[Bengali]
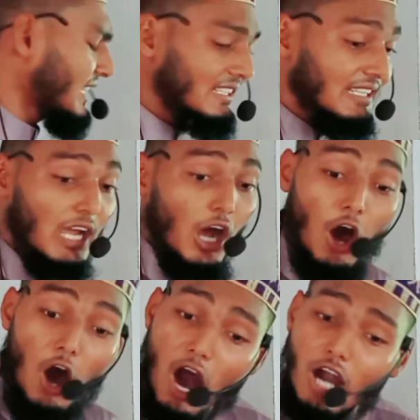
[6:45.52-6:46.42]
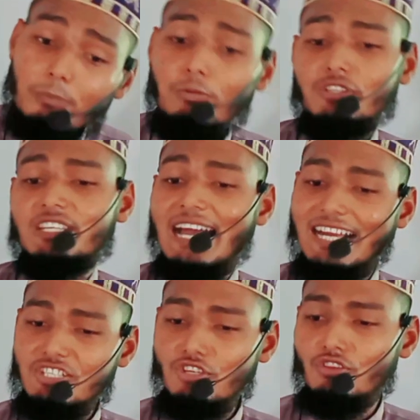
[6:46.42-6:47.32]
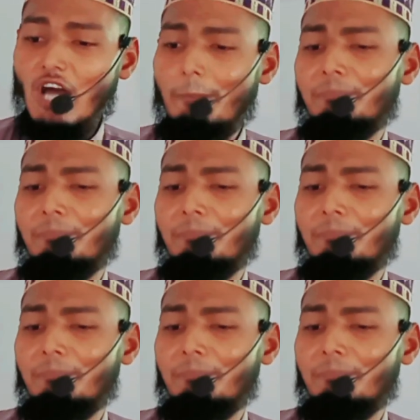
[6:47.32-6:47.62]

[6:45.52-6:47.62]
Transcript: আমাদের হক পথে থাকার জন্য